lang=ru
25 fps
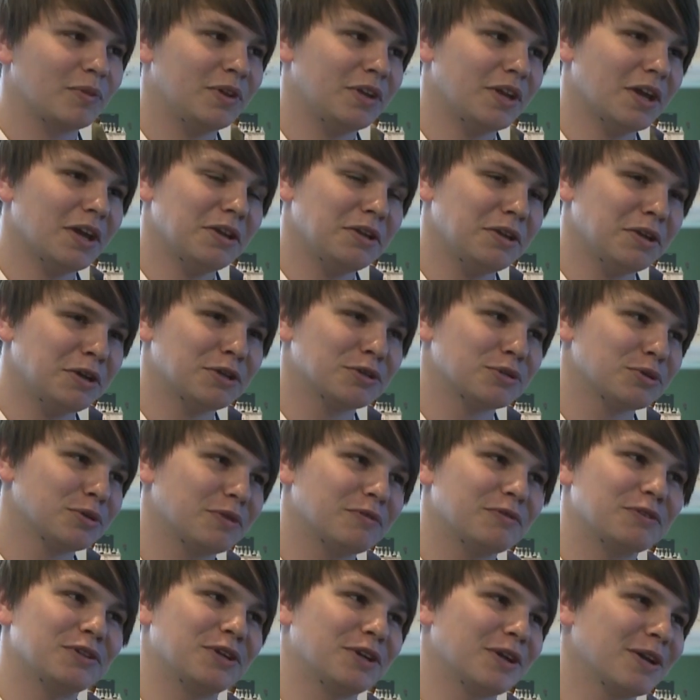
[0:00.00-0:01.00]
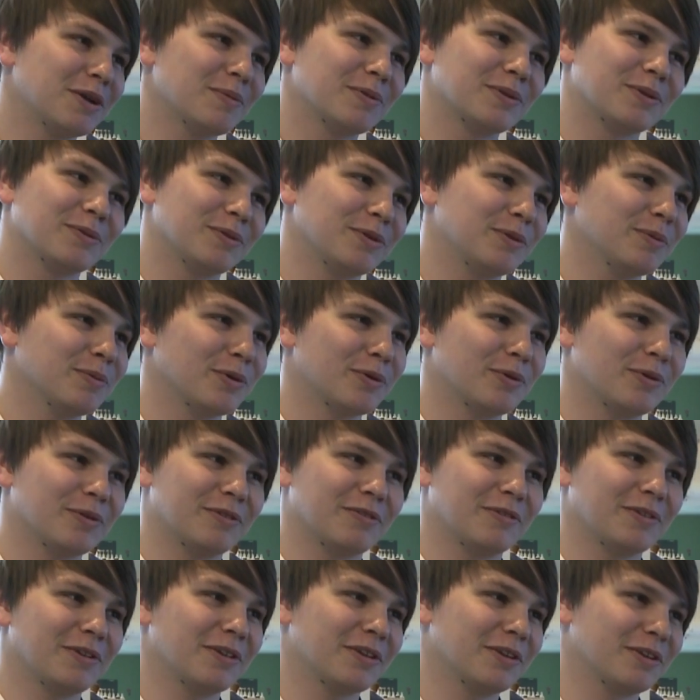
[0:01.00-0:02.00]
Я не хожу на вечеринки, поэтому не могу
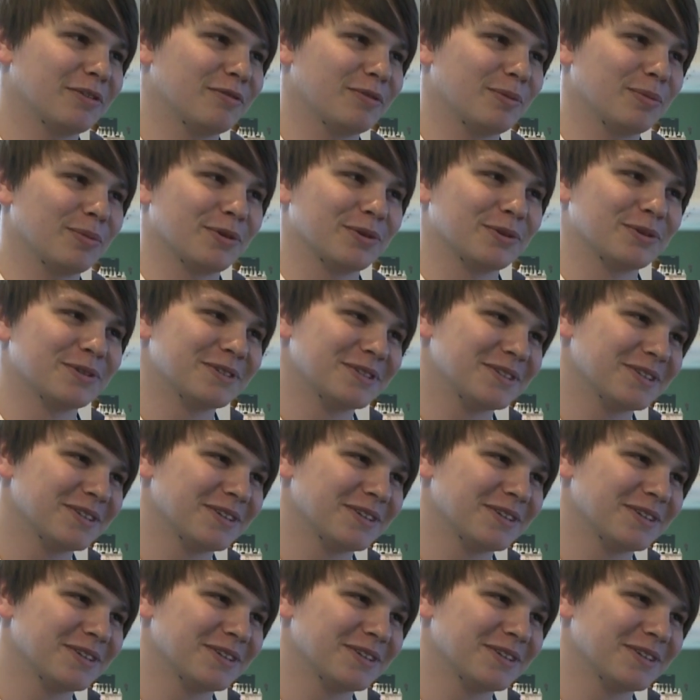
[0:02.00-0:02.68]
ответить на этот вопрос.